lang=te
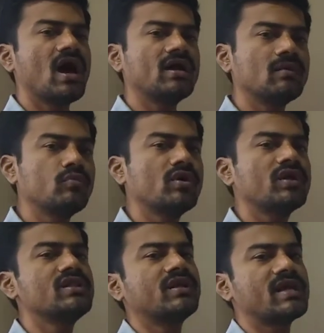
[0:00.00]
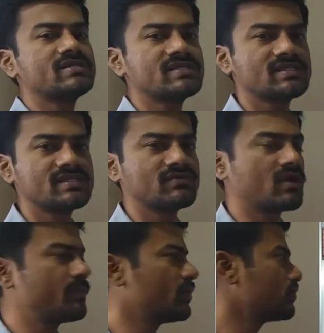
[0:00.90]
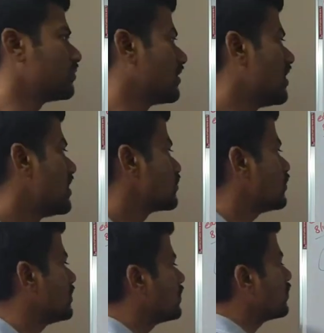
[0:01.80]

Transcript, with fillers: ఆ డబ్బు అనేది ట్రాన్సాక్షన్స్ ద్వారా పెరుగుతుంది సో ఇది